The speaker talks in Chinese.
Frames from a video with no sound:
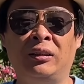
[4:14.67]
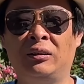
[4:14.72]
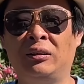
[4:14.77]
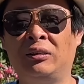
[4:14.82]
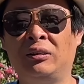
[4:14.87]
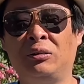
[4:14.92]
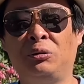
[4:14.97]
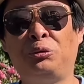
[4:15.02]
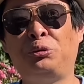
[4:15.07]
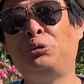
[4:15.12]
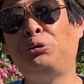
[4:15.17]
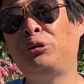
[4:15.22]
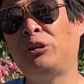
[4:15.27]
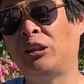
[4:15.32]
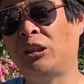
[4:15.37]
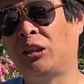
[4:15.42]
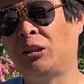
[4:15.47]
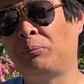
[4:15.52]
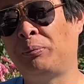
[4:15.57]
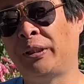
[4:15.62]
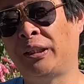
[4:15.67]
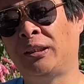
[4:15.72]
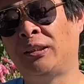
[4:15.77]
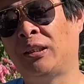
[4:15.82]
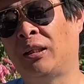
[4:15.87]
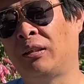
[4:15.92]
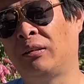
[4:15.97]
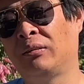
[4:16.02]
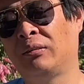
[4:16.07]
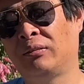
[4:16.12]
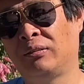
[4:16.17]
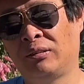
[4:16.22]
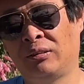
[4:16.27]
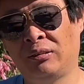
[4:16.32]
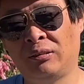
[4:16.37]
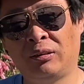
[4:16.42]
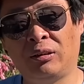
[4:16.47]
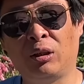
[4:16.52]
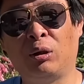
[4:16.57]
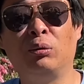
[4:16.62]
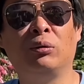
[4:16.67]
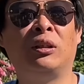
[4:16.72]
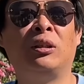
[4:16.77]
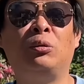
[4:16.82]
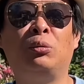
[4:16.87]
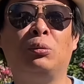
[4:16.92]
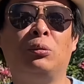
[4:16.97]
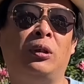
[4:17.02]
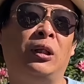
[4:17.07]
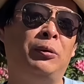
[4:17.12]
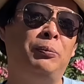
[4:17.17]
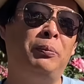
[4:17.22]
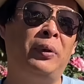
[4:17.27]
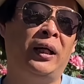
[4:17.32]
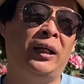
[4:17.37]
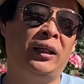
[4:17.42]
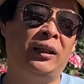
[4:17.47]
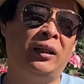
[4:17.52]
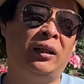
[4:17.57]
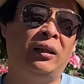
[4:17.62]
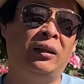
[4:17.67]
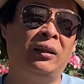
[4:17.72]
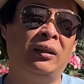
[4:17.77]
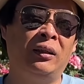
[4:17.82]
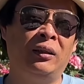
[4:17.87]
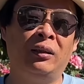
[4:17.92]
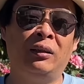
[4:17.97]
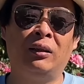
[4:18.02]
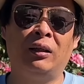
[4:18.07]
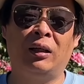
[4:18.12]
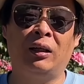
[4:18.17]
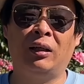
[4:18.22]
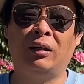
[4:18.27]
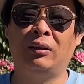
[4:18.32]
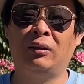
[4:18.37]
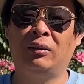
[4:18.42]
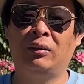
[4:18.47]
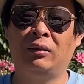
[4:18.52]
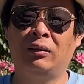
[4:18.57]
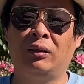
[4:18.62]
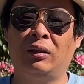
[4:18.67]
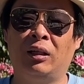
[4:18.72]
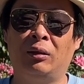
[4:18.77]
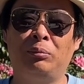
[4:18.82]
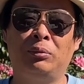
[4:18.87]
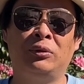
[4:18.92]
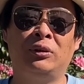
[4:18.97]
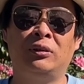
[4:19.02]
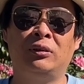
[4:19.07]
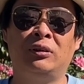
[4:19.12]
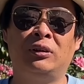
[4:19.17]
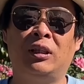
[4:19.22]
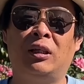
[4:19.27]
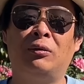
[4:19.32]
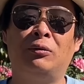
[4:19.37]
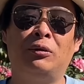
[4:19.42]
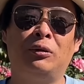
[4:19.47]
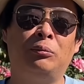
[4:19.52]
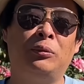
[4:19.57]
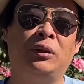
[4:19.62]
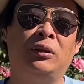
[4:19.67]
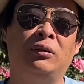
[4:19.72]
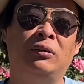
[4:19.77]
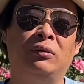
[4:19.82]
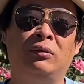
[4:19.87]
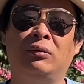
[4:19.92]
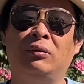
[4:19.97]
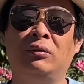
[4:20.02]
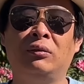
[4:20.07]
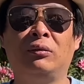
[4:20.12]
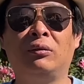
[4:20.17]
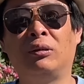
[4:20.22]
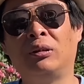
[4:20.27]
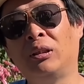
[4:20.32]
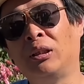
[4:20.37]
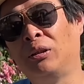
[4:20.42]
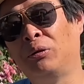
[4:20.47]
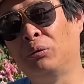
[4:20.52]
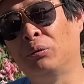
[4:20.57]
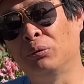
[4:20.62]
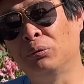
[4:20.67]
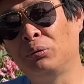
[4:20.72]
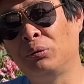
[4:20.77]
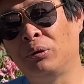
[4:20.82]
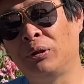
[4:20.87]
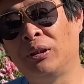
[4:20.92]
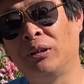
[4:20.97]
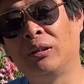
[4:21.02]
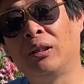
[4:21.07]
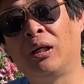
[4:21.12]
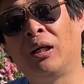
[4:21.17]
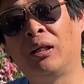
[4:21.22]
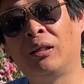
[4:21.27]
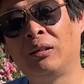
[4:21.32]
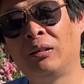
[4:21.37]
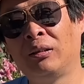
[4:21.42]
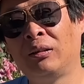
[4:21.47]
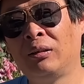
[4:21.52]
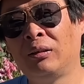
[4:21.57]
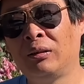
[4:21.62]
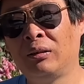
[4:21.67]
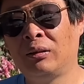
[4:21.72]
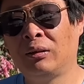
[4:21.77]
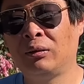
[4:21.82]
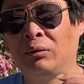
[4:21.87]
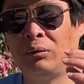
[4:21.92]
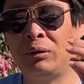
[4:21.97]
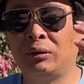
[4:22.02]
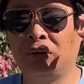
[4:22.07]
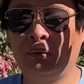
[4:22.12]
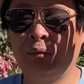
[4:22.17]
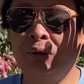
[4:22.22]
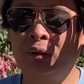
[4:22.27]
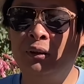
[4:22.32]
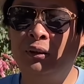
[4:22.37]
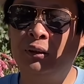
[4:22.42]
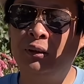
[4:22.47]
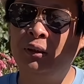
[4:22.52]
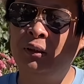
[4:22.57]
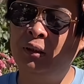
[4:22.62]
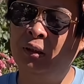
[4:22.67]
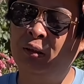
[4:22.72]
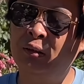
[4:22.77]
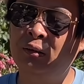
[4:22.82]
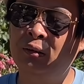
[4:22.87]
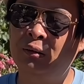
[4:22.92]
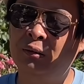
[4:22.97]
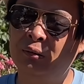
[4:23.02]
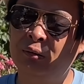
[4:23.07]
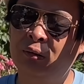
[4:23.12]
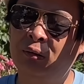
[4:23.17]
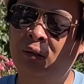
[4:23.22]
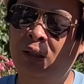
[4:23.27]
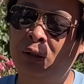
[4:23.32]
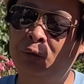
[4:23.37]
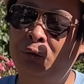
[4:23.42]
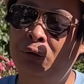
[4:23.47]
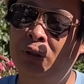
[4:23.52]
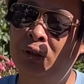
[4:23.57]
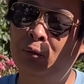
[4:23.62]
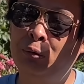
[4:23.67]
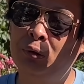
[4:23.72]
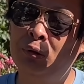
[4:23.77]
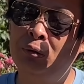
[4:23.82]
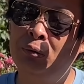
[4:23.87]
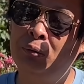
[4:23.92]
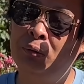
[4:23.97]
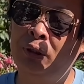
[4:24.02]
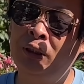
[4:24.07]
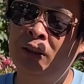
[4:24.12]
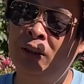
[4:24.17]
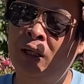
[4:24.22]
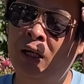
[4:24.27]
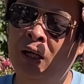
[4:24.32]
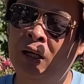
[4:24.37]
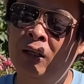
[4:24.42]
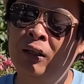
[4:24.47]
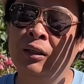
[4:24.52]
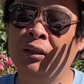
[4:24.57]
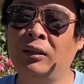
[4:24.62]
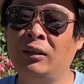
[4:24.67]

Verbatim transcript: 个是巨额赔偿，是狗的主人赔的啊，而不是像我们国内农村啊，撞撞死一条狗的话，全村追杀。